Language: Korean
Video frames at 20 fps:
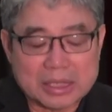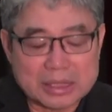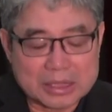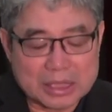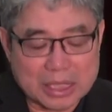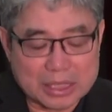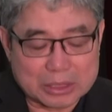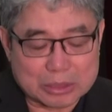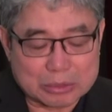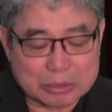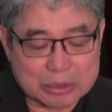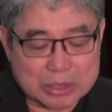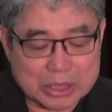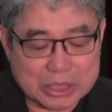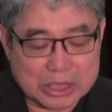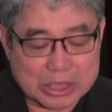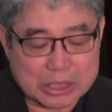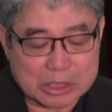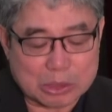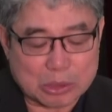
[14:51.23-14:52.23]
예수
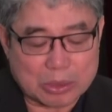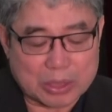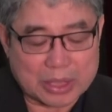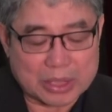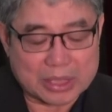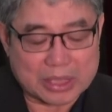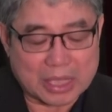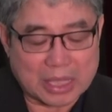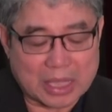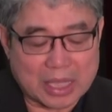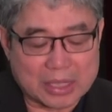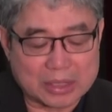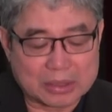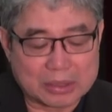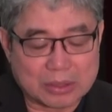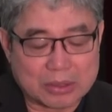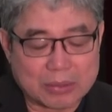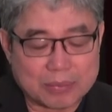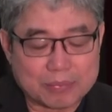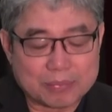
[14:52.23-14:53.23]
그리스도에
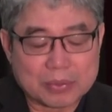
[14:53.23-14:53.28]
대하여